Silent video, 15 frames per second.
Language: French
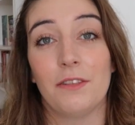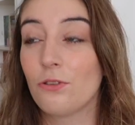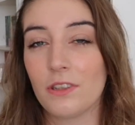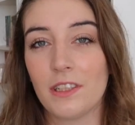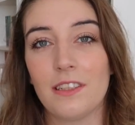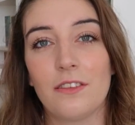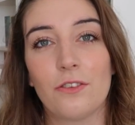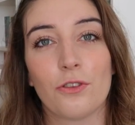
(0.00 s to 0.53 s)
C'est une
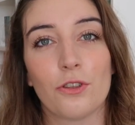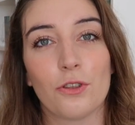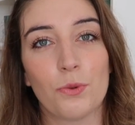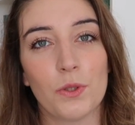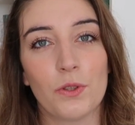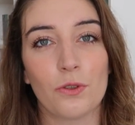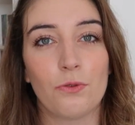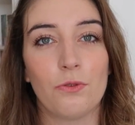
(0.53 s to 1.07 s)
autrice que
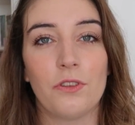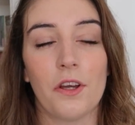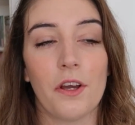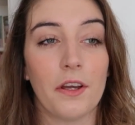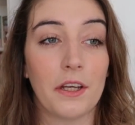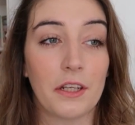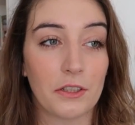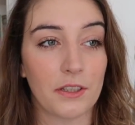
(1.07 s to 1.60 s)
je suis sur
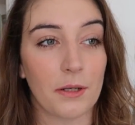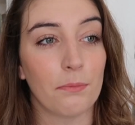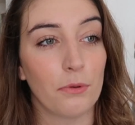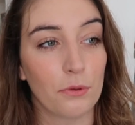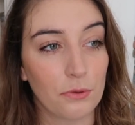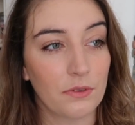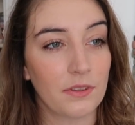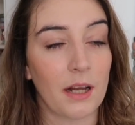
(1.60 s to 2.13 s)
Twitter et que
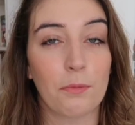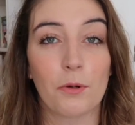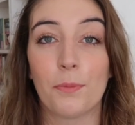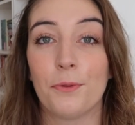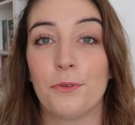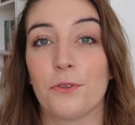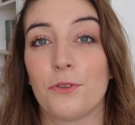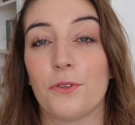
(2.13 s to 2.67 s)
j'aime beaucoup ce
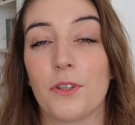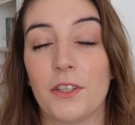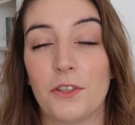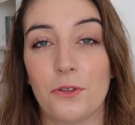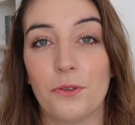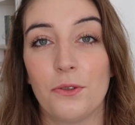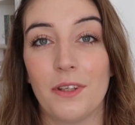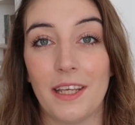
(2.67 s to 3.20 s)
qu'elle propose sur ce
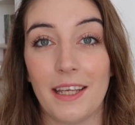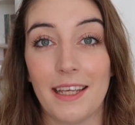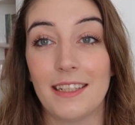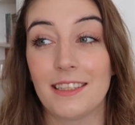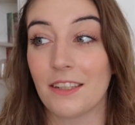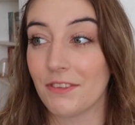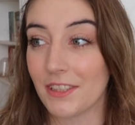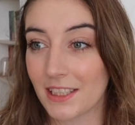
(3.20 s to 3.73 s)
réseau
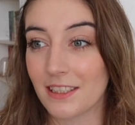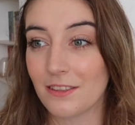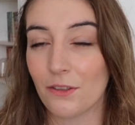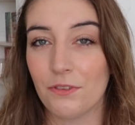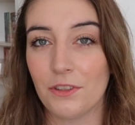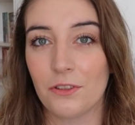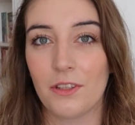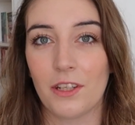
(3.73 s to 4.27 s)
et j'avais
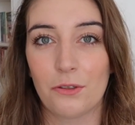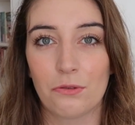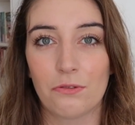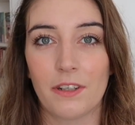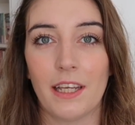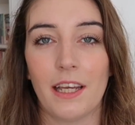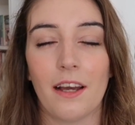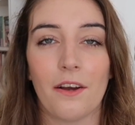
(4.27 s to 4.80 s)
très envie de
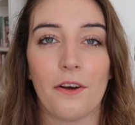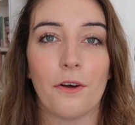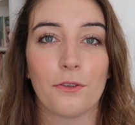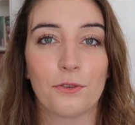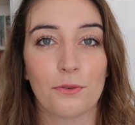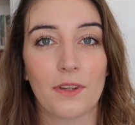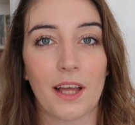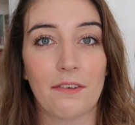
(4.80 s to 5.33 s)
découvrir
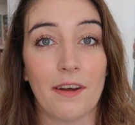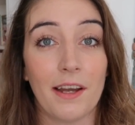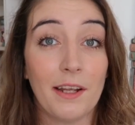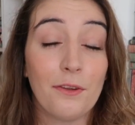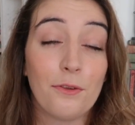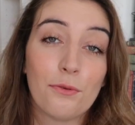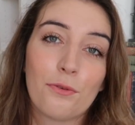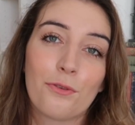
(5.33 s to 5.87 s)
euh, son
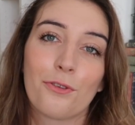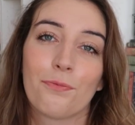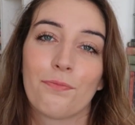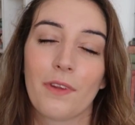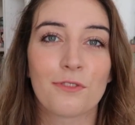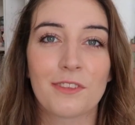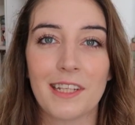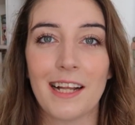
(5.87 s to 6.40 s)
travail donc
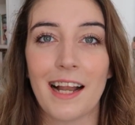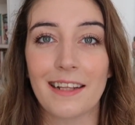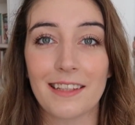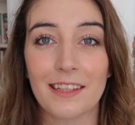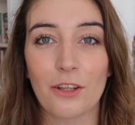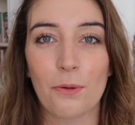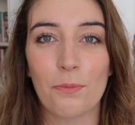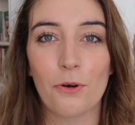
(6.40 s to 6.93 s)
j'ai foncé
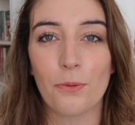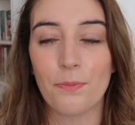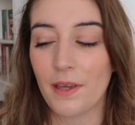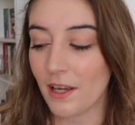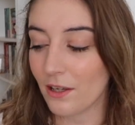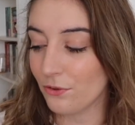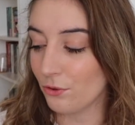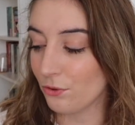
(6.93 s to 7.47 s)
la tête en
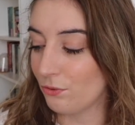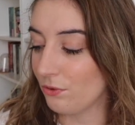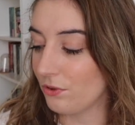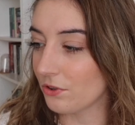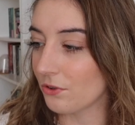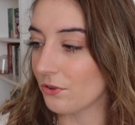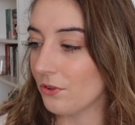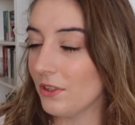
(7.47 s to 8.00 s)
première
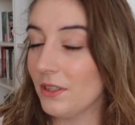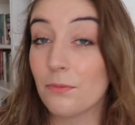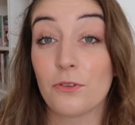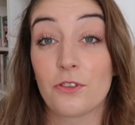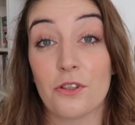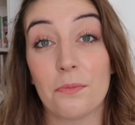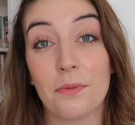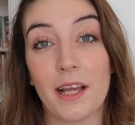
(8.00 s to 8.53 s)
surtout que
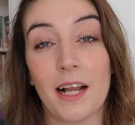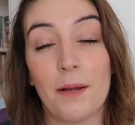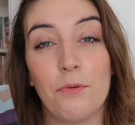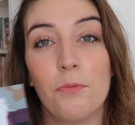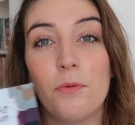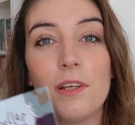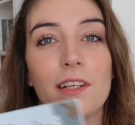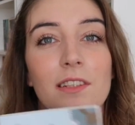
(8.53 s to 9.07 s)
il me semble
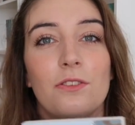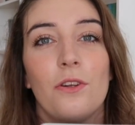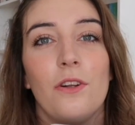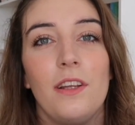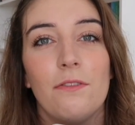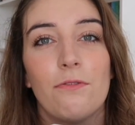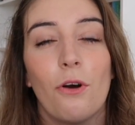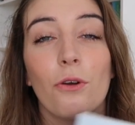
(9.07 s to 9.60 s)
qu'elle a publié
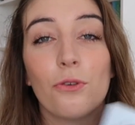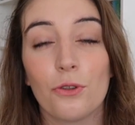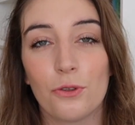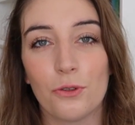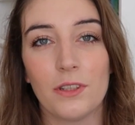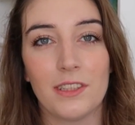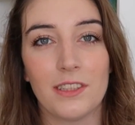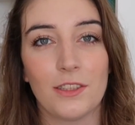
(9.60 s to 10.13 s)
ce livre
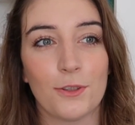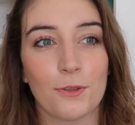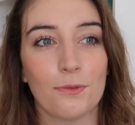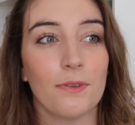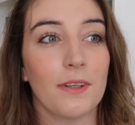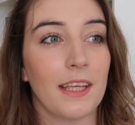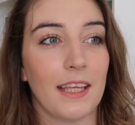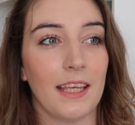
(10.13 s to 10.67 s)
en
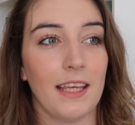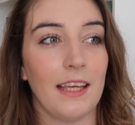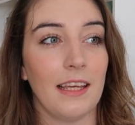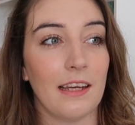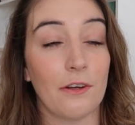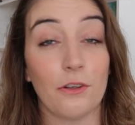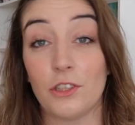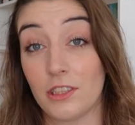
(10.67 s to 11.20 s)
auto-édition
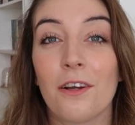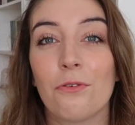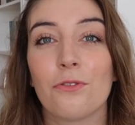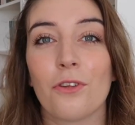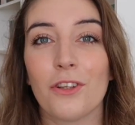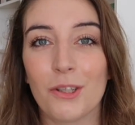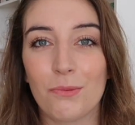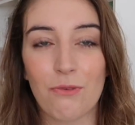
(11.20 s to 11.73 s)
et j'étais
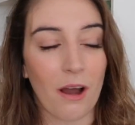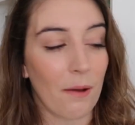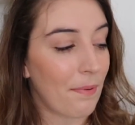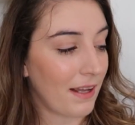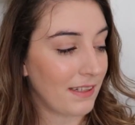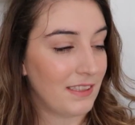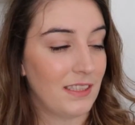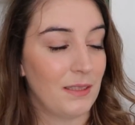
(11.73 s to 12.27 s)
très contente de
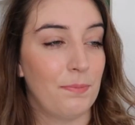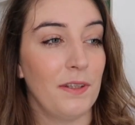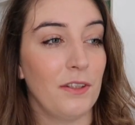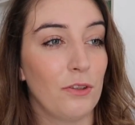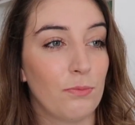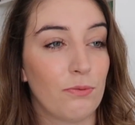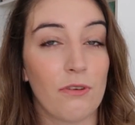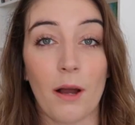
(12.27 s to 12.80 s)
pouvoir
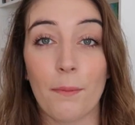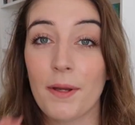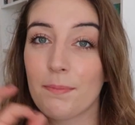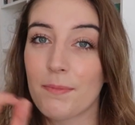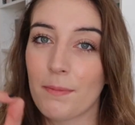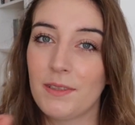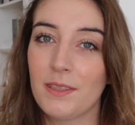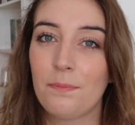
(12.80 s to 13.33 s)
participer, de
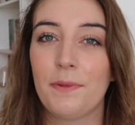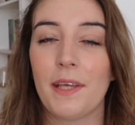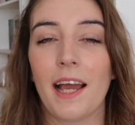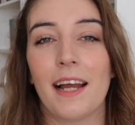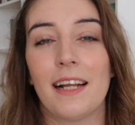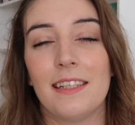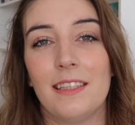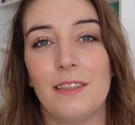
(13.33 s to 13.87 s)
pouvoir mettre ma petite
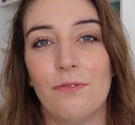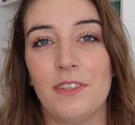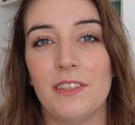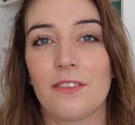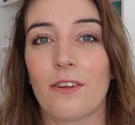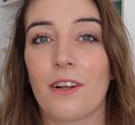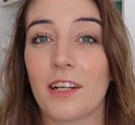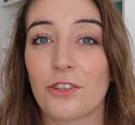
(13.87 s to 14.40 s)
pierre à
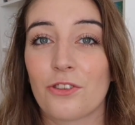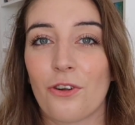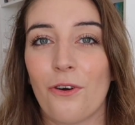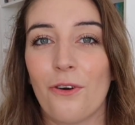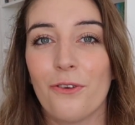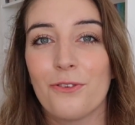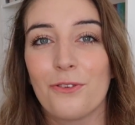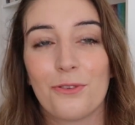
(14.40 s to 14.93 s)
l'édifice en
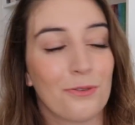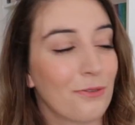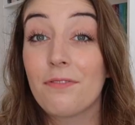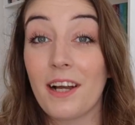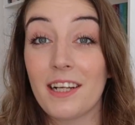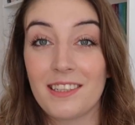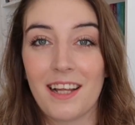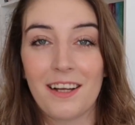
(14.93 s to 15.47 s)
l'achetant. La
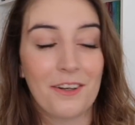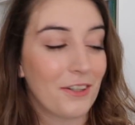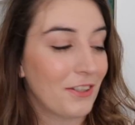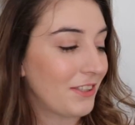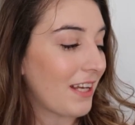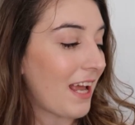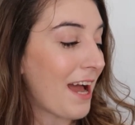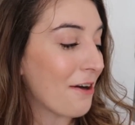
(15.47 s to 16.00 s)
petite phrase
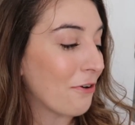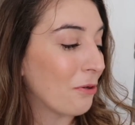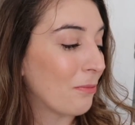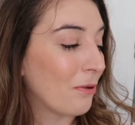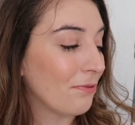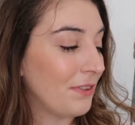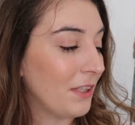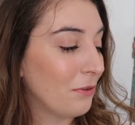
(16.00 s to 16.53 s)
d'accroche,
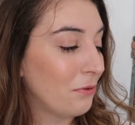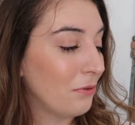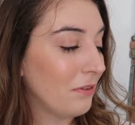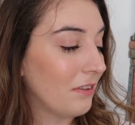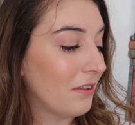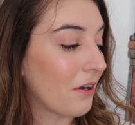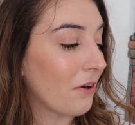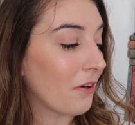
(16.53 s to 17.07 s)
un roman feel
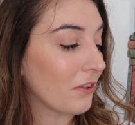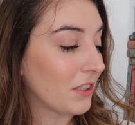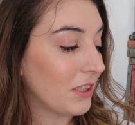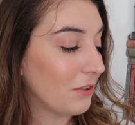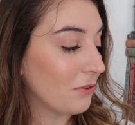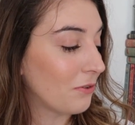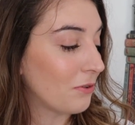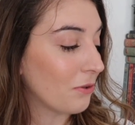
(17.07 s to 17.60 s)
good
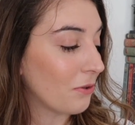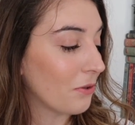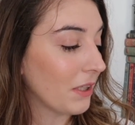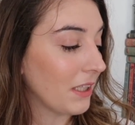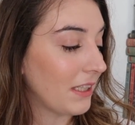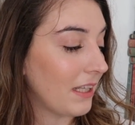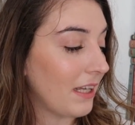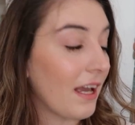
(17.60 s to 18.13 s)
gorgé de
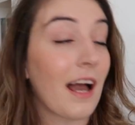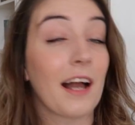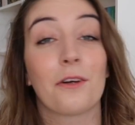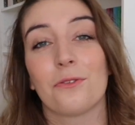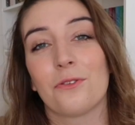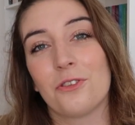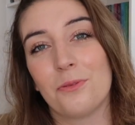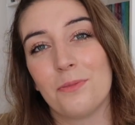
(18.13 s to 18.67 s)
sororité
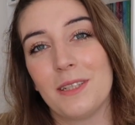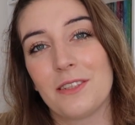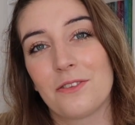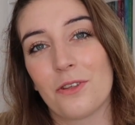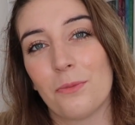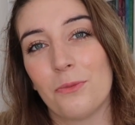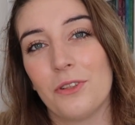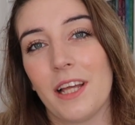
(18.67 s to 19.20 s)
à
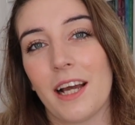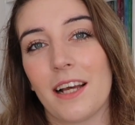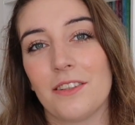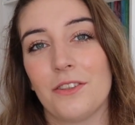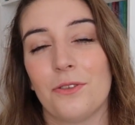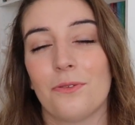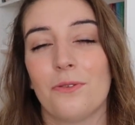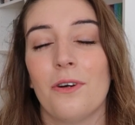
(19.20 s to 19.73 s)
consommer sans
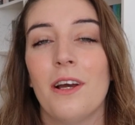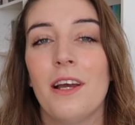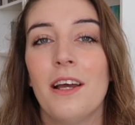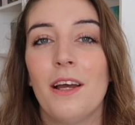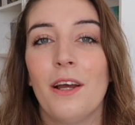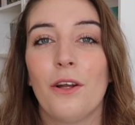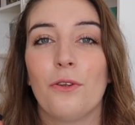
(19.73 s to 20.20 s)
modération.